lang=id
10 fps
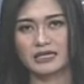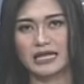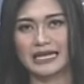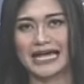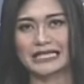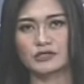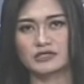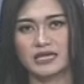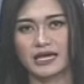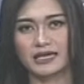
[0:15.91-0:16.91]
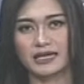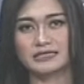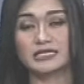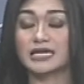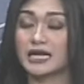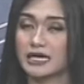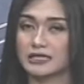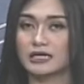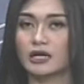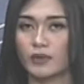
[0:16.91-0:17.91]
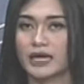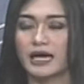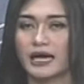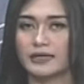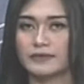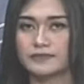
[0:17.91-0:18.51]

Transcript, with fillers: dan kasus diakhiri secara kekeluargaan.